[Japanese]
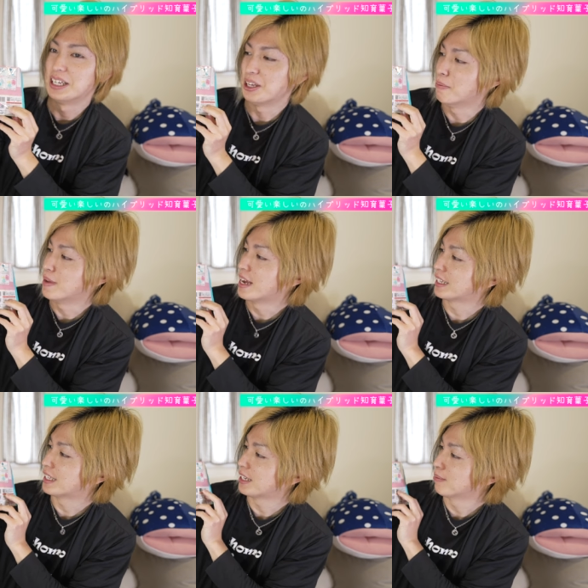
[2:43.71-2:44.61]
読み上げ
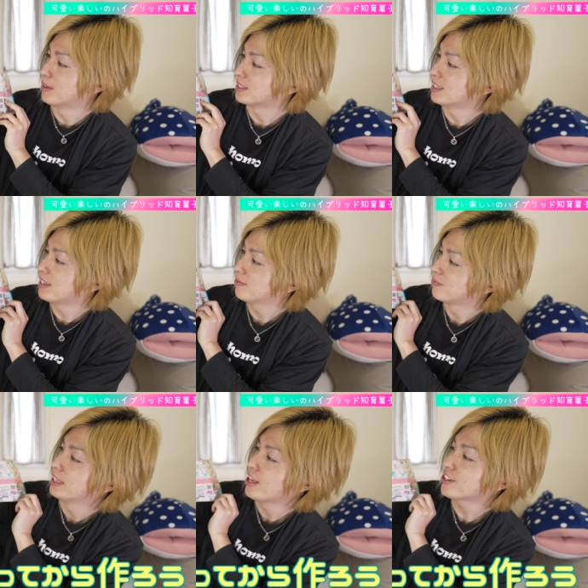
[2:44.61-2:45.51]
ていきますね。
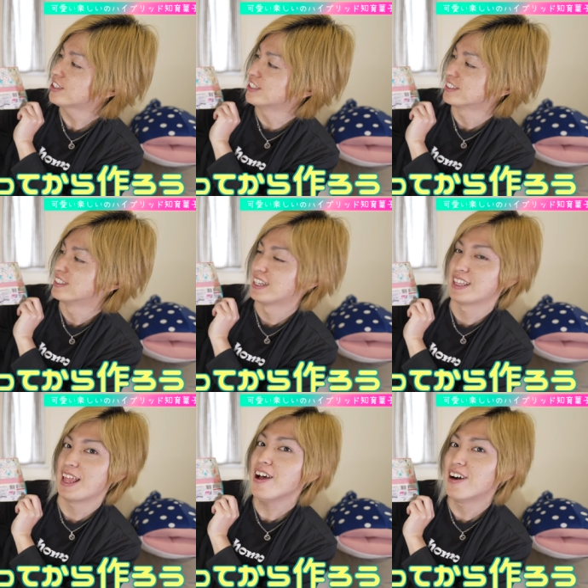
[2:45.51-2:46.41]
よく
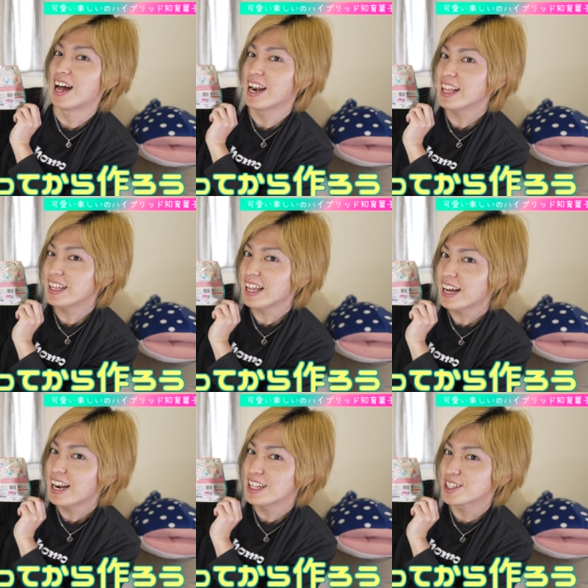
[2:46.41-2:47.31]
手を洗って
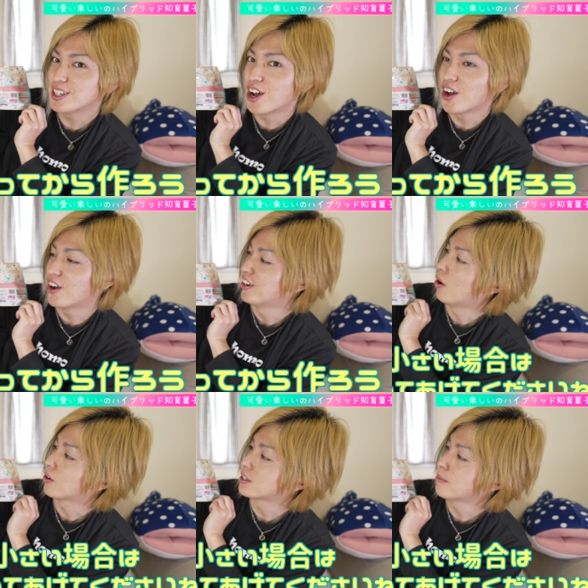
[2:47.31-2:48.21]
から作ろう。
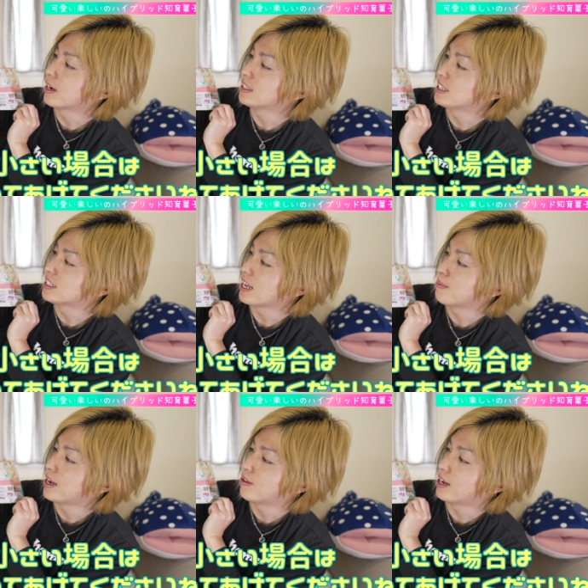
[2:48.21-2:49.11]
お子様が小さい
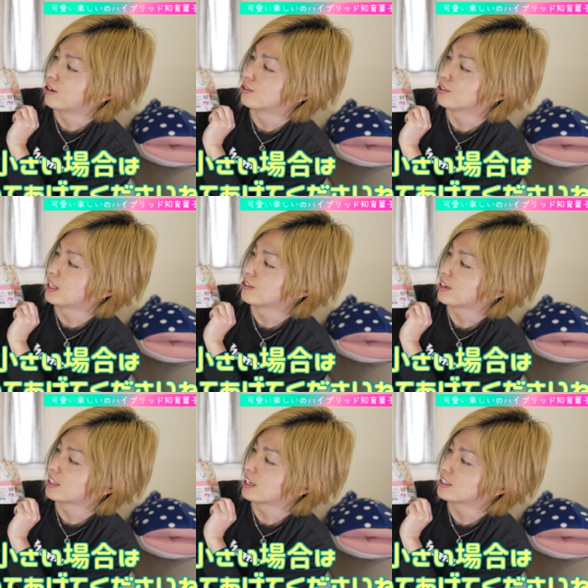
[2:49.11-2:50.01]
場合は大人の
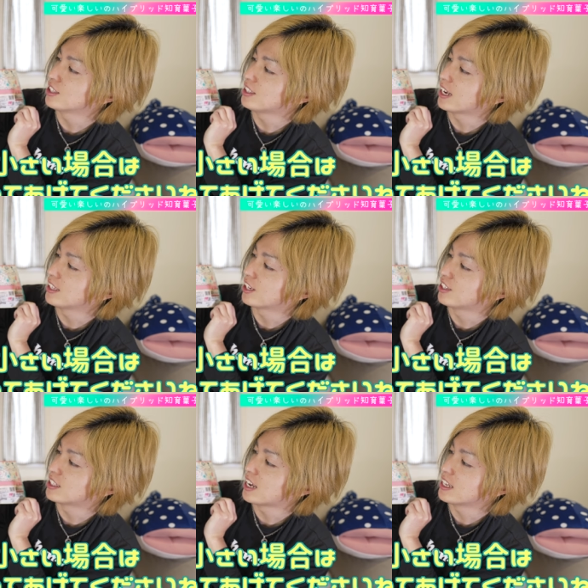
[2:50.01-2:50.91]
方が作ってあげてく
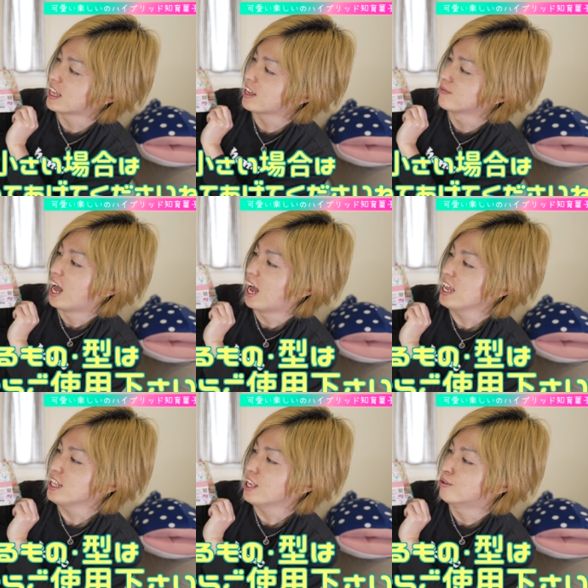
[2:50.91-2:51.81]
ださいね。
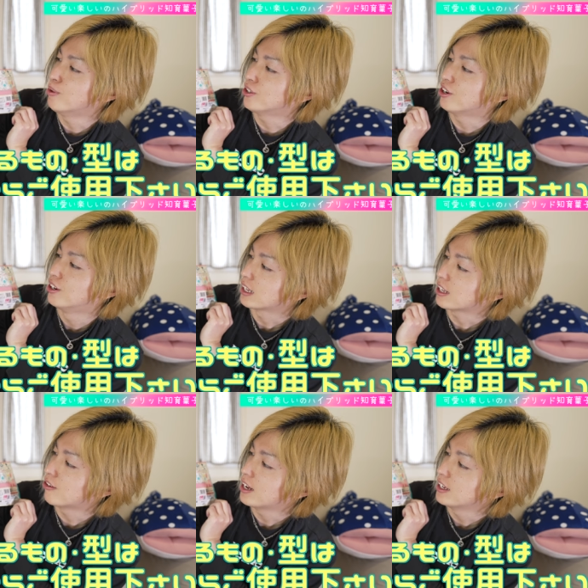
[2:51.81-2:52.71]
入っているもの、
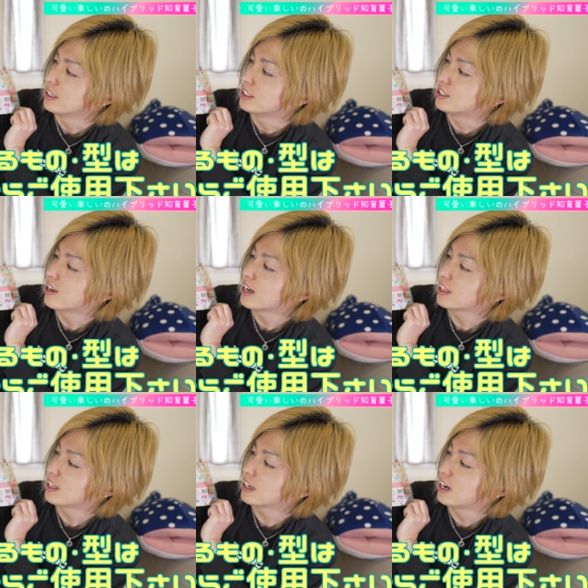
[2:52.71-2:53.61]
型は一度
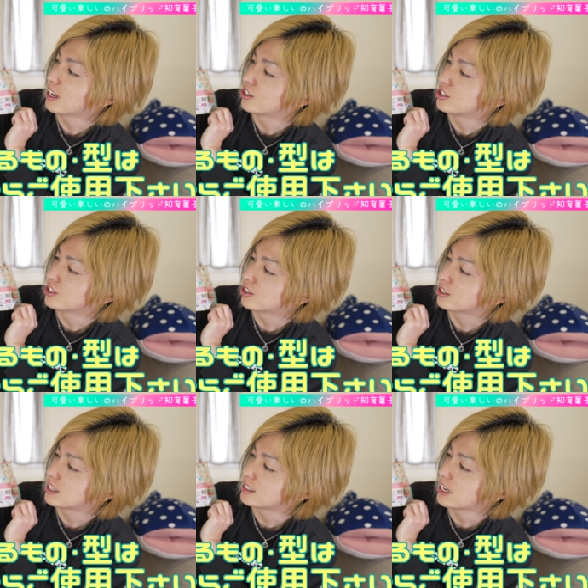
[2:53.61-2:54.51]
洗ってからご使用く
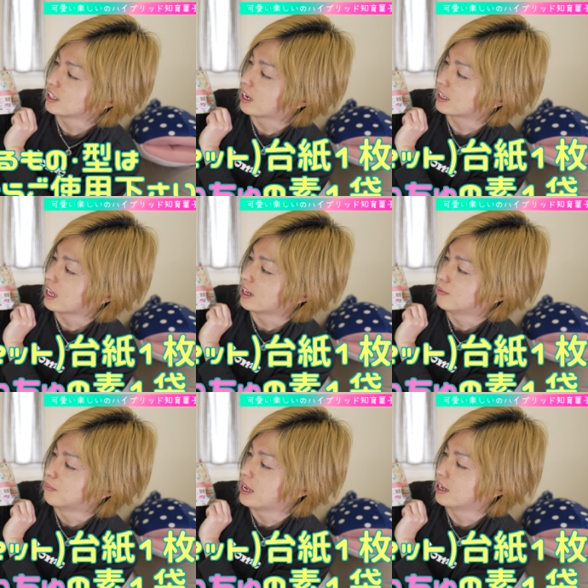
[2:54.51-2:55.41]
ださい。型
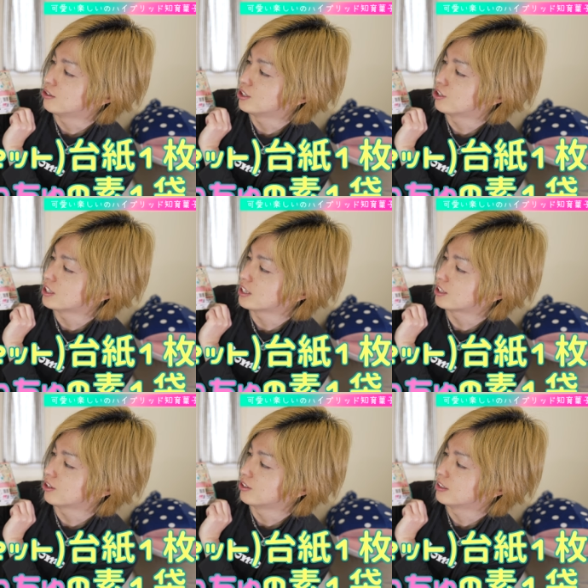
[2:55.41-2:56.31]
前後ろ
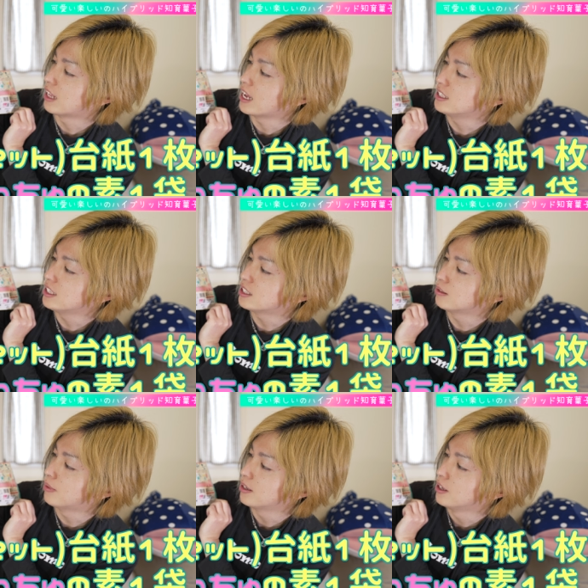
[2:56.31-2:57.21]
セット、台紙いち
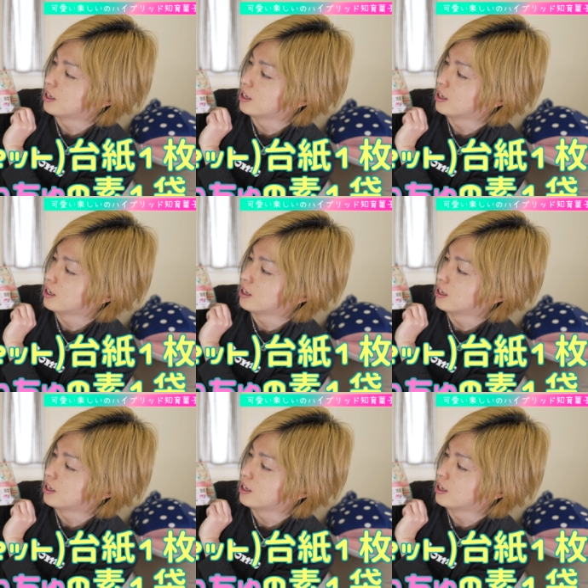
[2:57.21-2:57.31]
まい、